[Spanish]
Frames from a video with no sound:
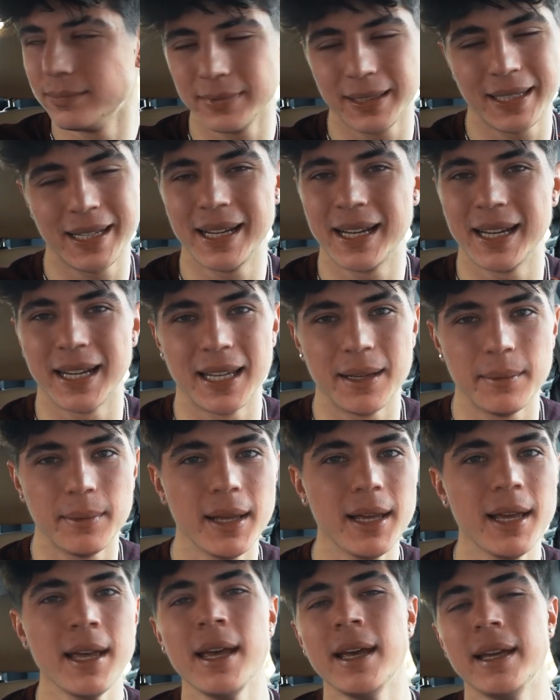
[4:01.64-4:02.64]

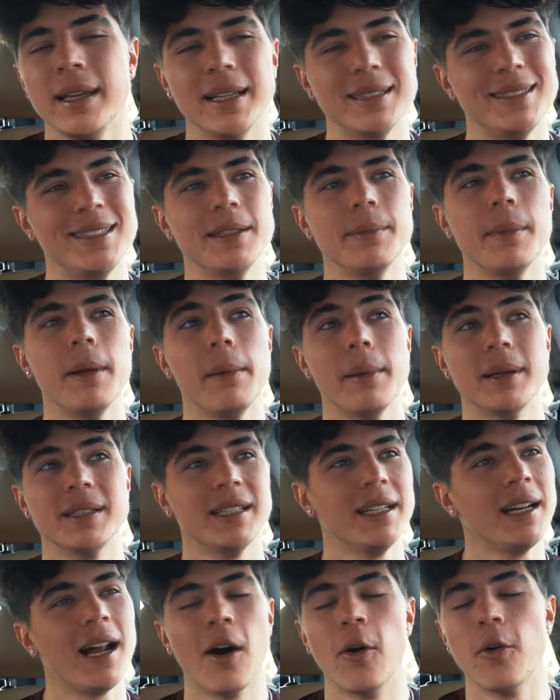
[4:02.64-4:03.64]
increíble y el cheat meal va a
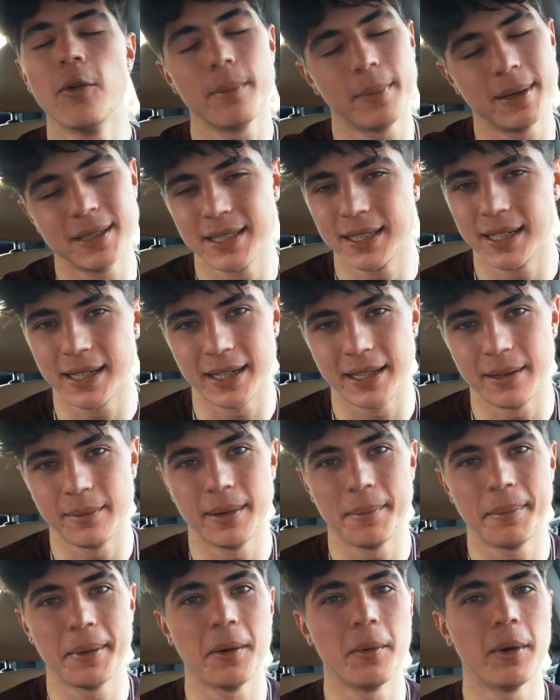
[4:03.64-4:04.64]
ser aún más
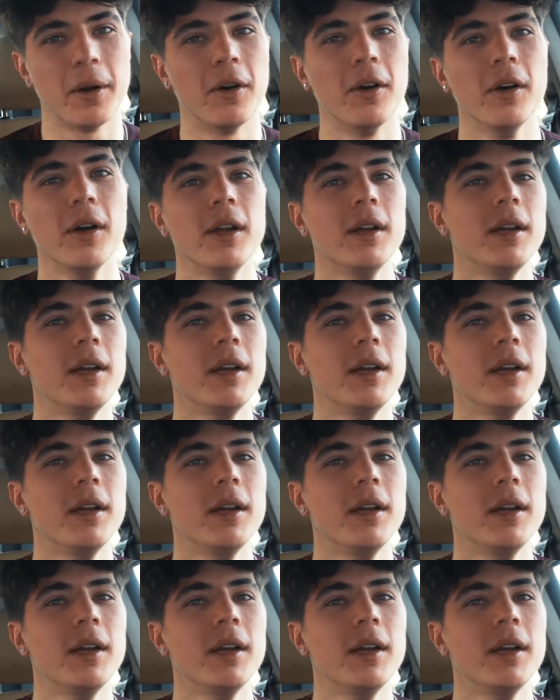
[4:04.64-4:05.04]
increíble. Pero bueno,